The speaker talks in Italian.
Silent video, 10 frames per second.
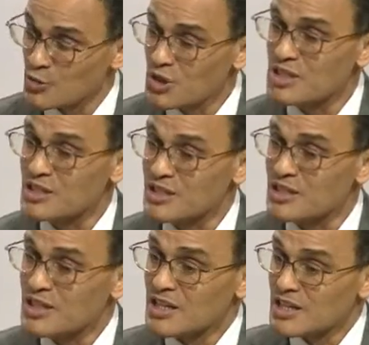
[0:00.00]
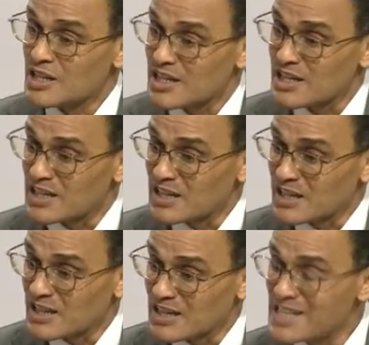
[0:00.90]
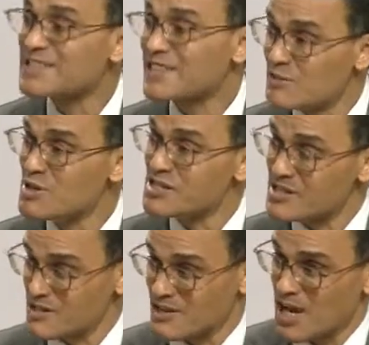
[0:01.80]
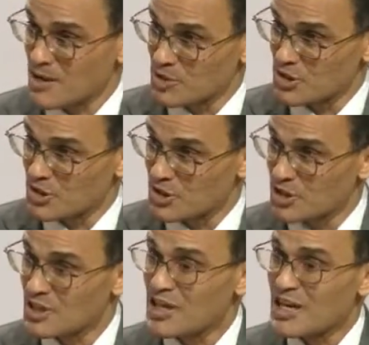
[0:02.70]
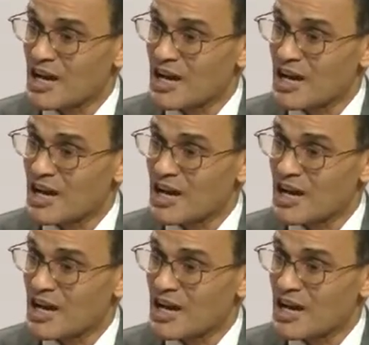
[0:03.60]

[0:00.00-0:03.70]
Quindi eh, eh, gli estremisti islamici